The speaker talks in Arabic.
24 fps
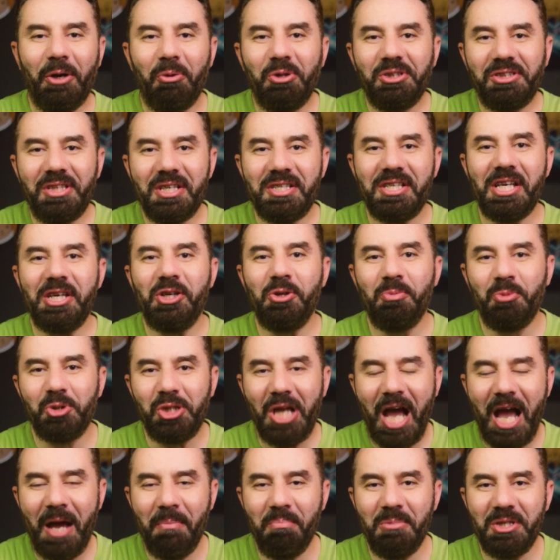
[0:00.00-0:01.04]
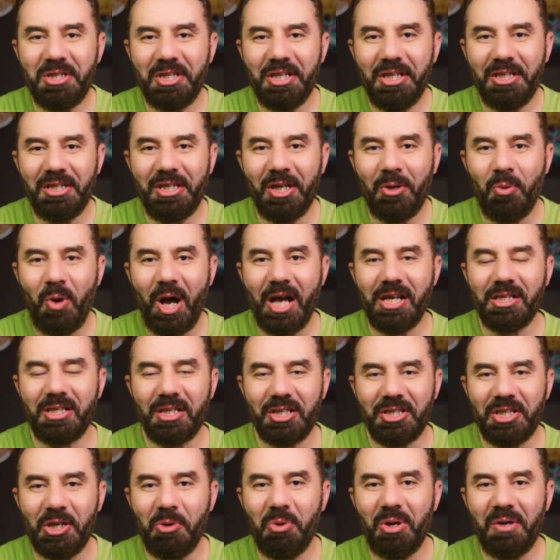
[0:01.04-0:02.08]
لو انت زيه متحمس جدا وعايز
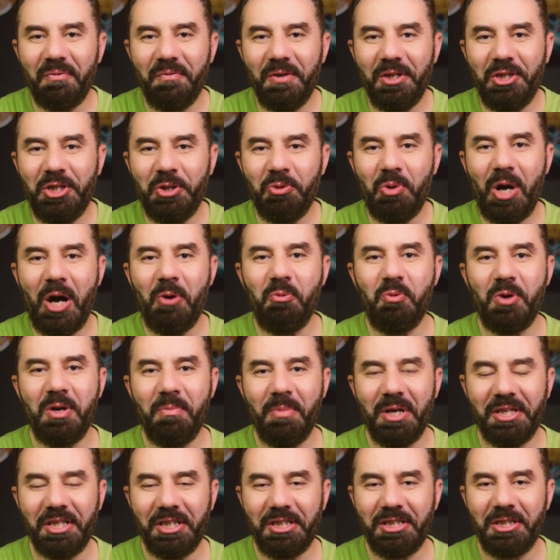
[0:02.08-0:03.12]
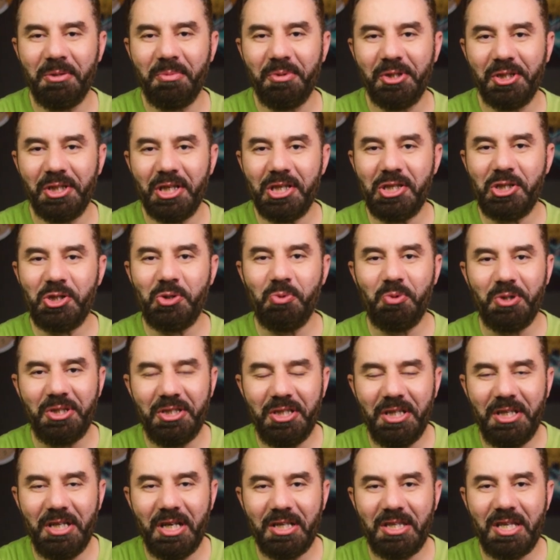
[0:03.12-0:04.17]
تصور فيديو اول ما تكتب النص
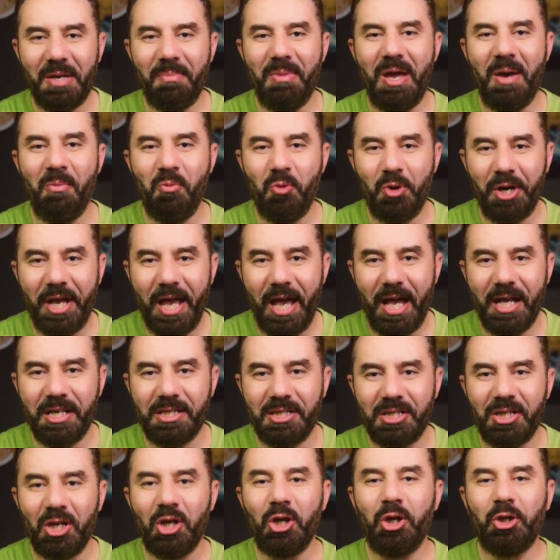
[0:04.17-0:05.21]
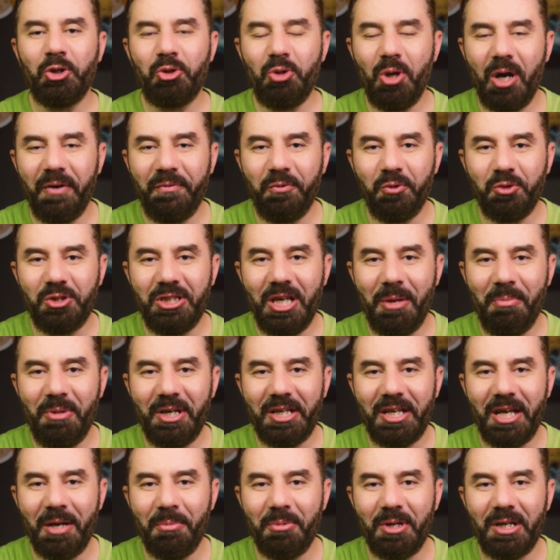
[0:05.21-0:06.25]
والدنيا تمام وجاهز تقف قدام
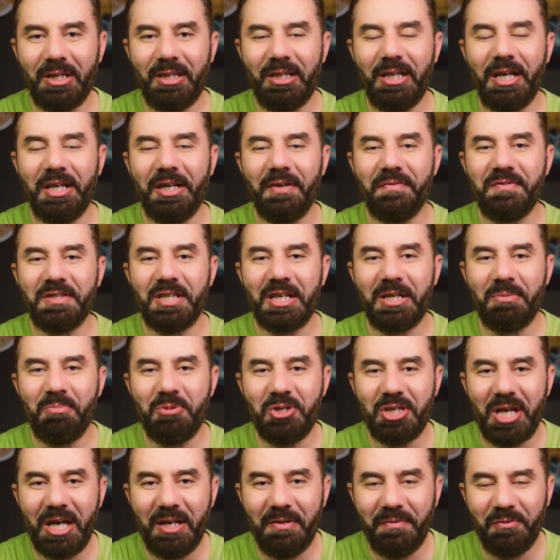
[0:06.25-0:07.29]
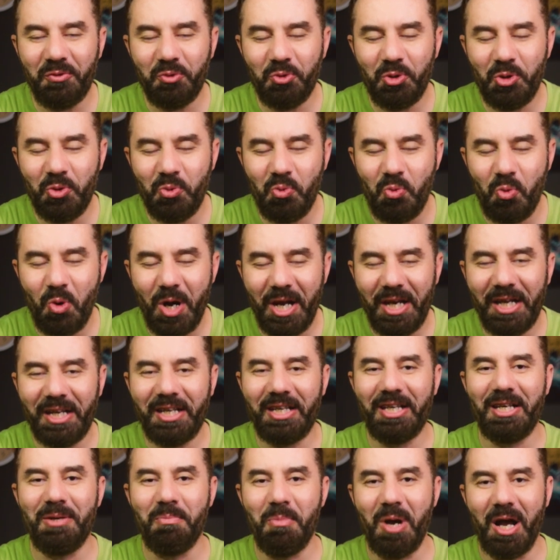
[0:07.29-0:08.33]
الكاميرا تلاقي نفسك مش عارف تقول ولا
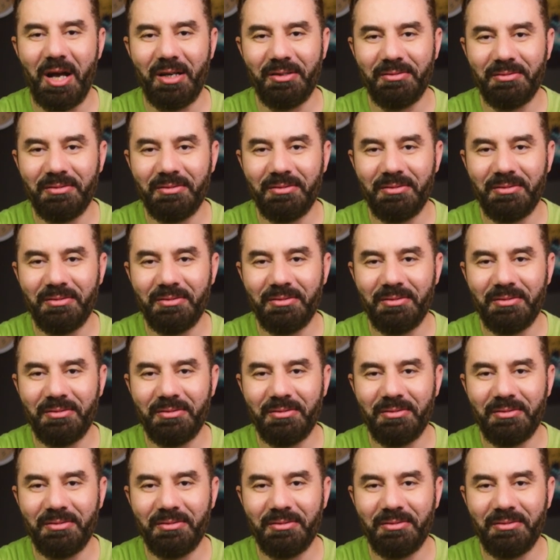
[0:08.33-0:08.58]
كلمة